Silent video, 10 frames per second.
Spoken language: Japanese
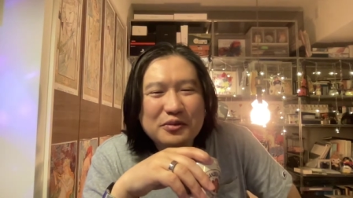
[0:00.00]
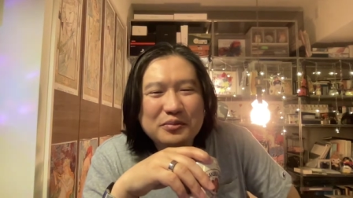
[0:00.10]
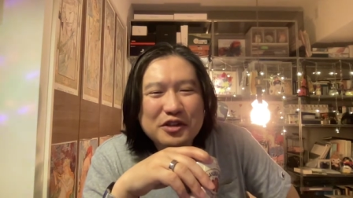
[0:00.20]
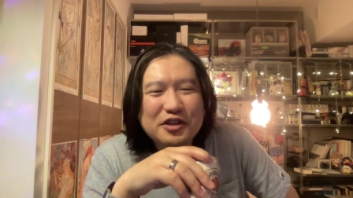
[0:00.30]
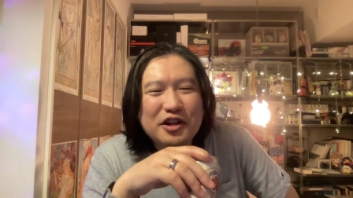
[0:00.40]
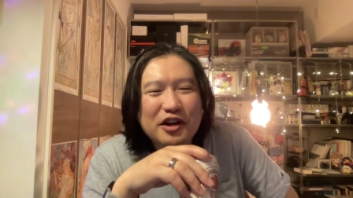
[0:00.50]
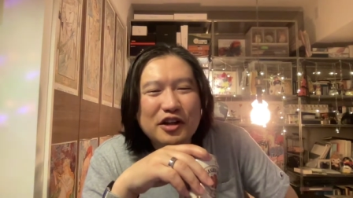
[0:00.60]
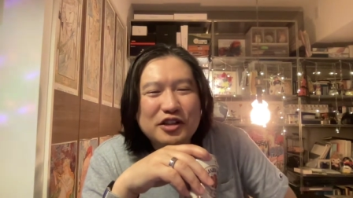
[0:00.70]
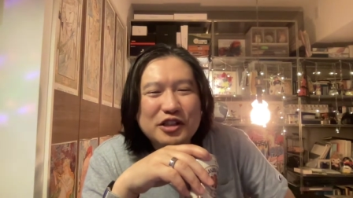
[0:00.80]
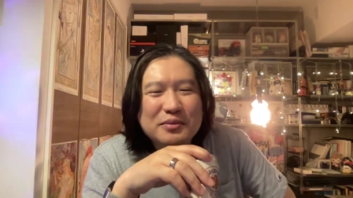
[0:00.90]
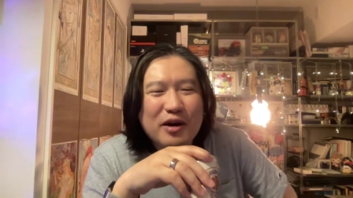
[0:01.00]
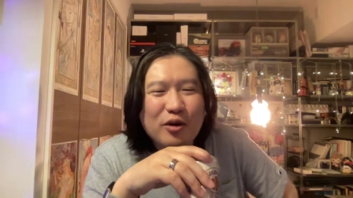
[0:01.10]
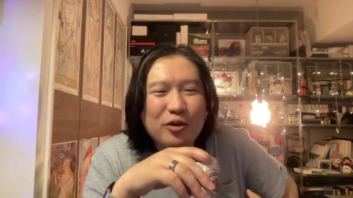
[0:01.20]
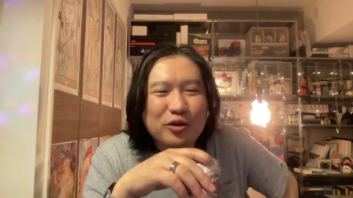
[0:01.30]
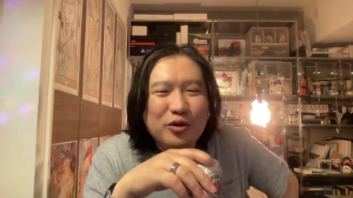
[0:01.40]
みんなが今
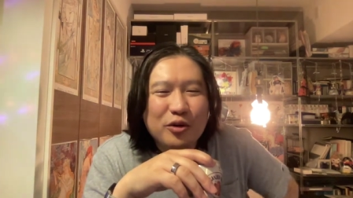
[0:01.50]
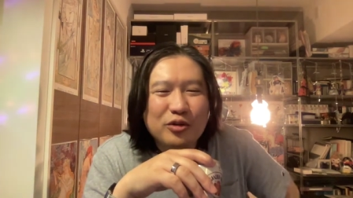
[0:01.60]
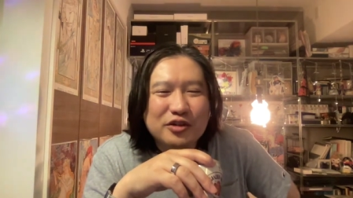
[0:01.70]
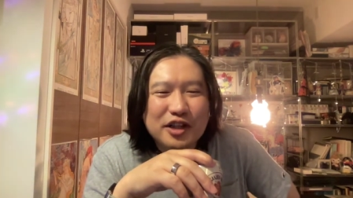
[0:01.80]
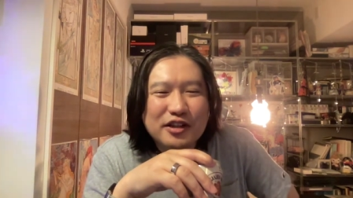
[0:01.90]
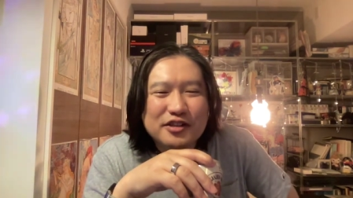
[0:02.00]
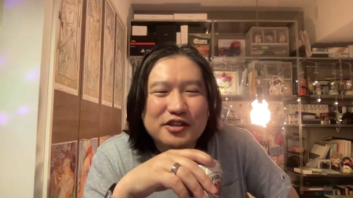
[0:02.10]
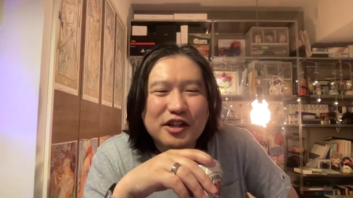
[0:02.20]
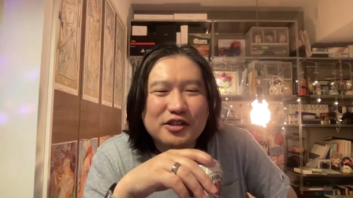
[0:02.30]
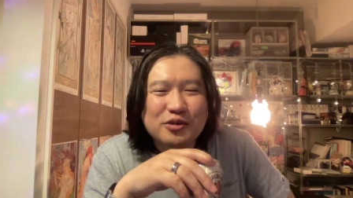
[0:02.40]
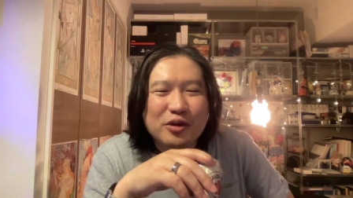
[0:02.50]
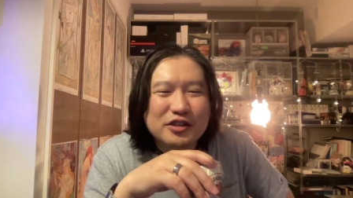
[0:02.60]
このコンテンツ出すの